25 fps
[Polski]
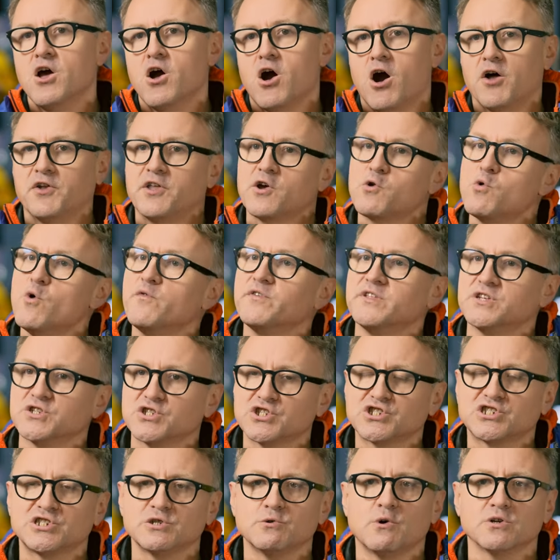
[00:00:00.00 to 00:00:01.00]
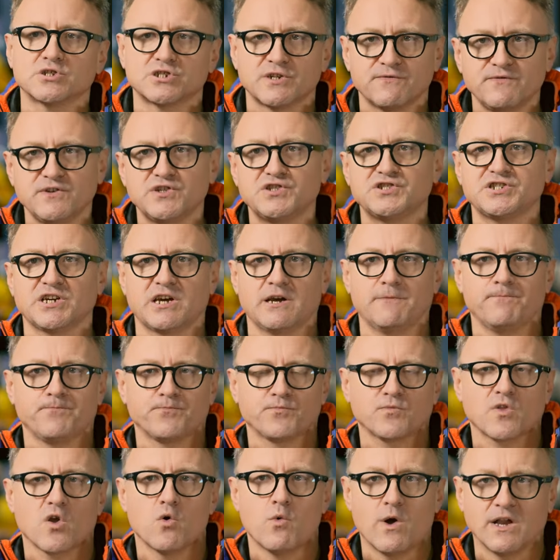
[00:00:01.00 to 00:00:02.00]
One głównie dotyczyły oczywiście
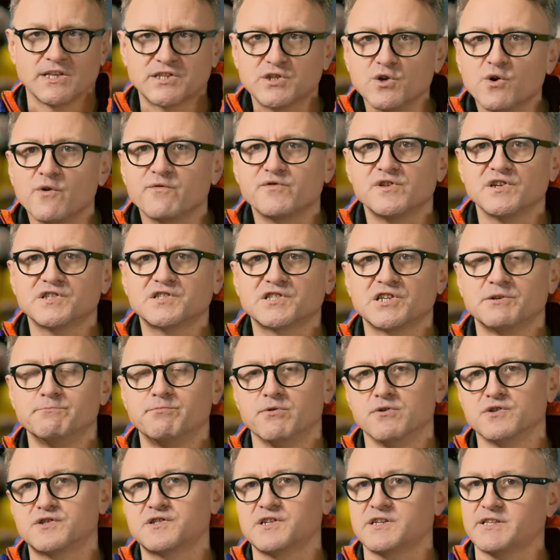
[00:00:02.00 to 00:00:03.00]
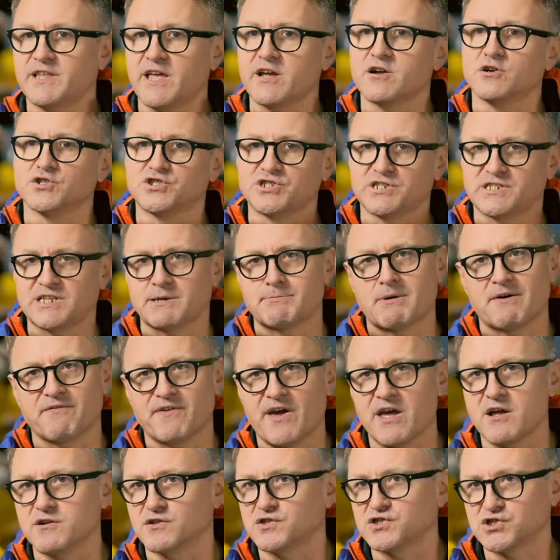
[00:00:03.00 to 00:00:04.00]
łańcuchów dystrybucji, tego, że
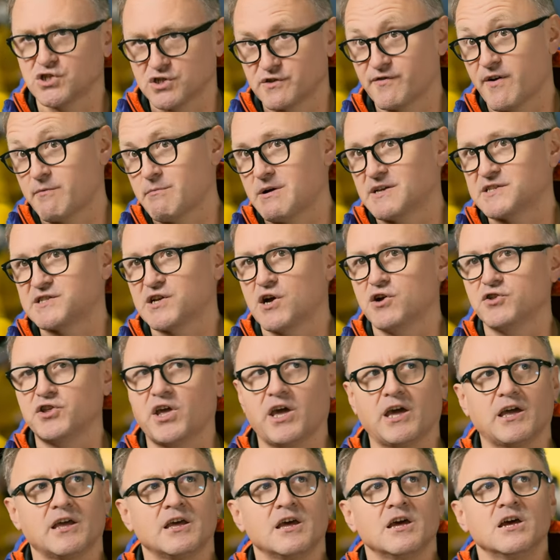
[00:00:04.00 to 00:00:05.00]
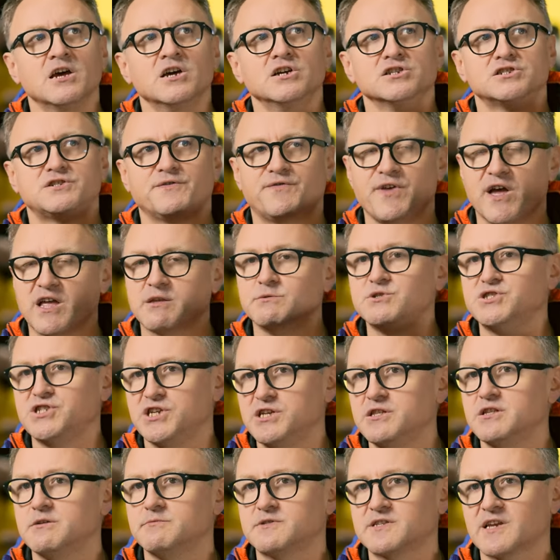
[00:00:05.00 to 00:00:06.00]
zamawiając coś w Amazonie czy w jakimś
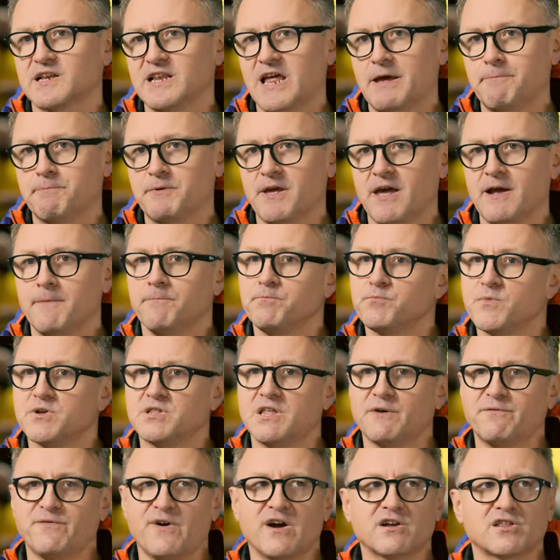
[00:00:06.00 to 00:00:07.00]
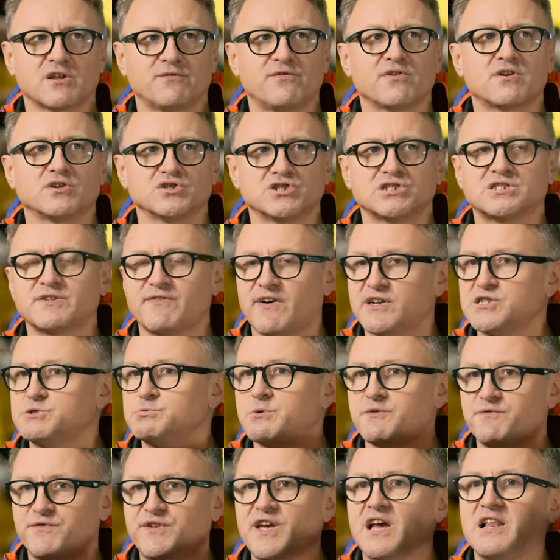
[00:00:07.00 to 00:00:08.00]
innym sklepie, my de facto
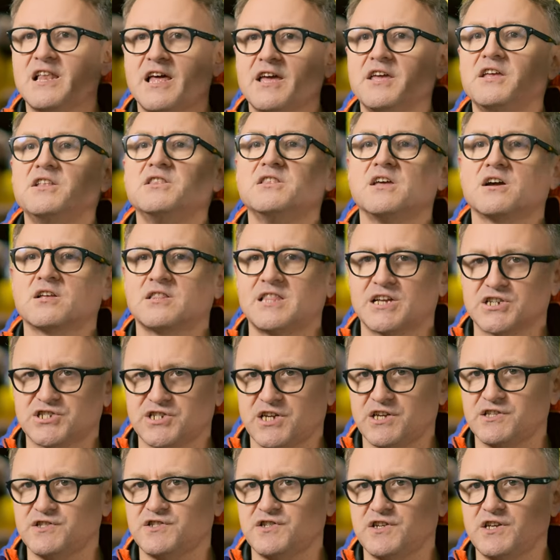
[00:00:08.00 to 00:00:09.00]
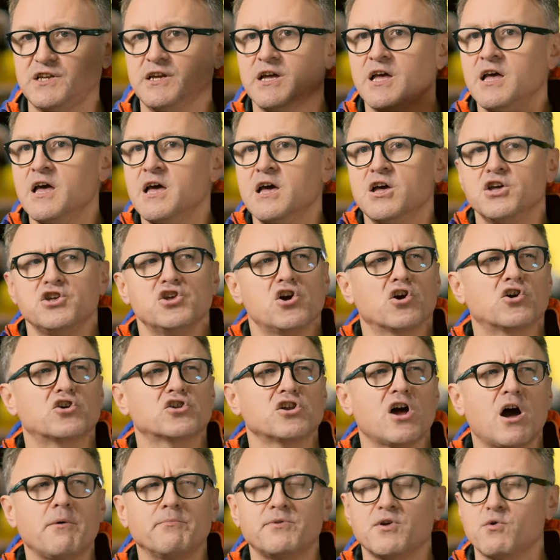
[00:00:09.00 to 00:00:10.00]
wykorzystywaliśmy wiele innych narzędzi i
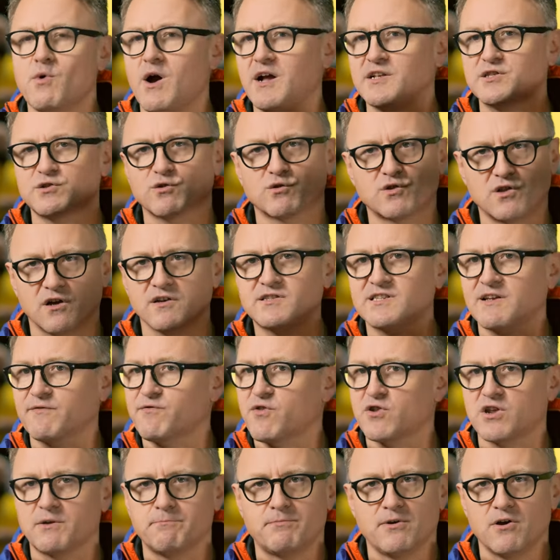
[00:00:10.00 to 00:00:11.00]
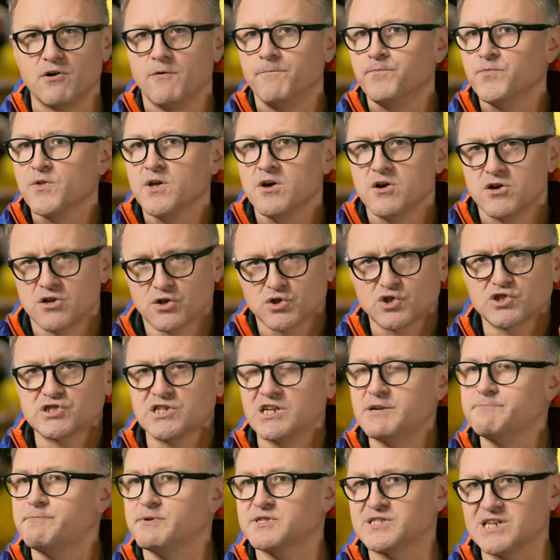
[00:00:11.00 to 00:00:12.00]
ogromny łańcuch dostaw, który był
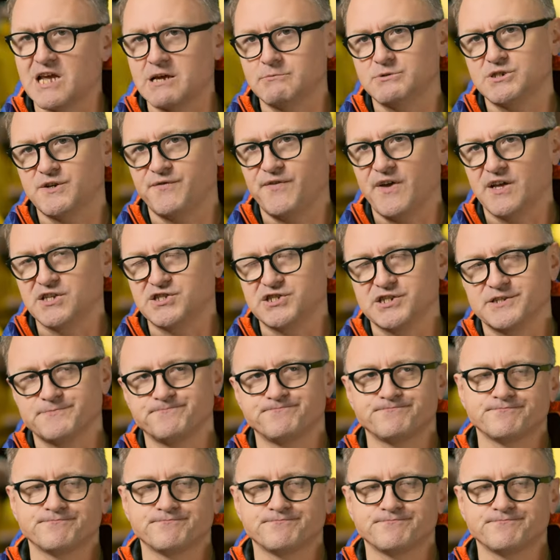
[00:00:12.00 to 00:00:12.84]
rozrzucony po całym świecie.